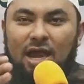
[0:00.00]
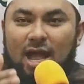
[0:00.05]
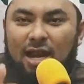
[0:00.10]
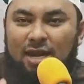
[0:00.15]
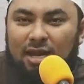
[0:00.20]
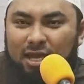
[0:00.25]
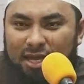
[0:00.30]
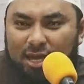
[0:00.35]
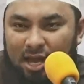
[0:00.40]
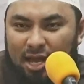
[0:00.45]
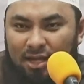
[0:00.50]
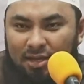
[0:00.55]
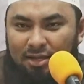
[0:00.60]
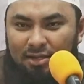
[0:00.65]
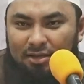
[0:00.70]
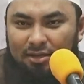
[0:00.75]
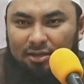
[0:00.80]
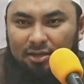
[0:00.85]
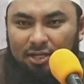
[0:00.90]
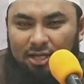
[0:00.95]
ada
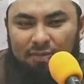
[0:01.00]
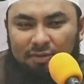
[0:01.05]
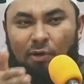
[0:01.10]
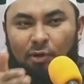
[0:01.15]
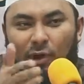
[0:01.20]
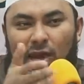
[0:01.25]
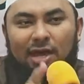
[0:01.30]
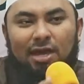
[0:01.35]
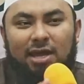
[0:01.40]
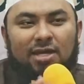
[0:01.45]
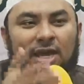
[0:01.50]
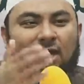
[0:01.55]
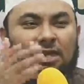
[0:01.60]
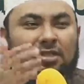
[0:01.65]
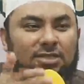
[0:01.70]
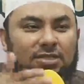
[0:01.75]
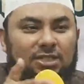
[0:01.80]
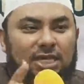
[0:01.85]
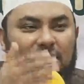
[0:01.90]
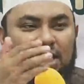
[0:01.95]
yang
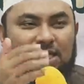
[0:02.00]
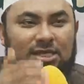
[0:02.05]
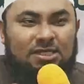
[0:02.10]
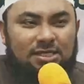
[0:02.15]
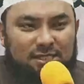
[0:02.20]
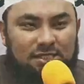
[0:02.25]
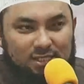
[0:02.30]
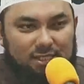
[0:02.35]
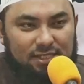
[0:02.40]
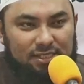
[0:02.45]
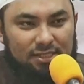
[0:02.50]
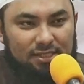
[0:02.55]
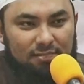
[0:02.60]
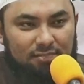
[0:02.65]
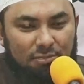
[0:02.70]
dibolehkan jaiz